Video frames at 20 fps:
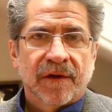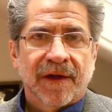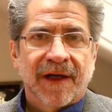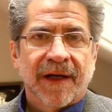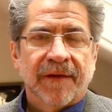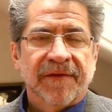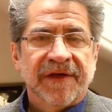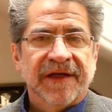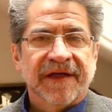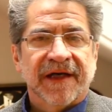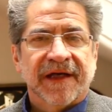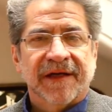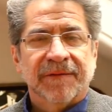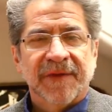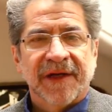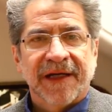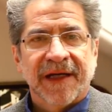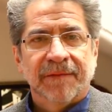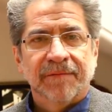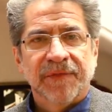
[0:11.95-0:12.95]
la vida, que
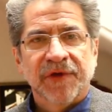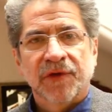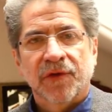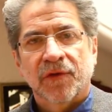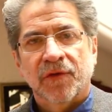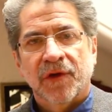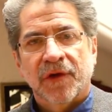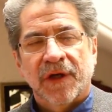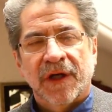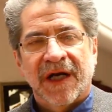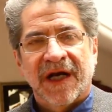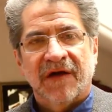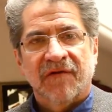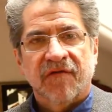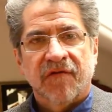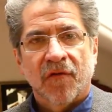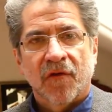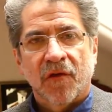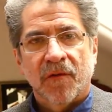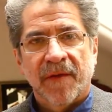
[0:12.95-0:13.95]
me cambió la
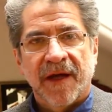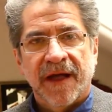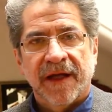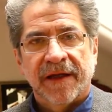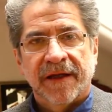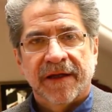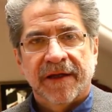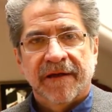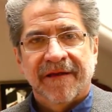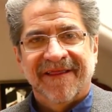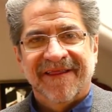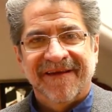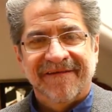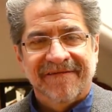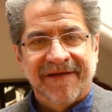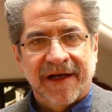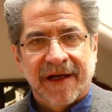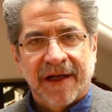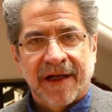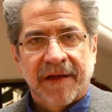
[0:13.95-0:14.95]
forma de
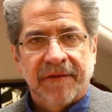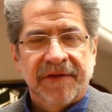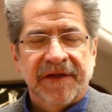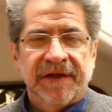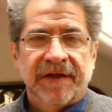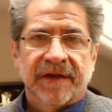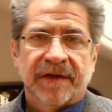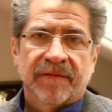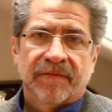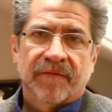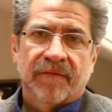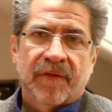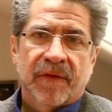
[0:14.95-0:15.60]
ver la vida.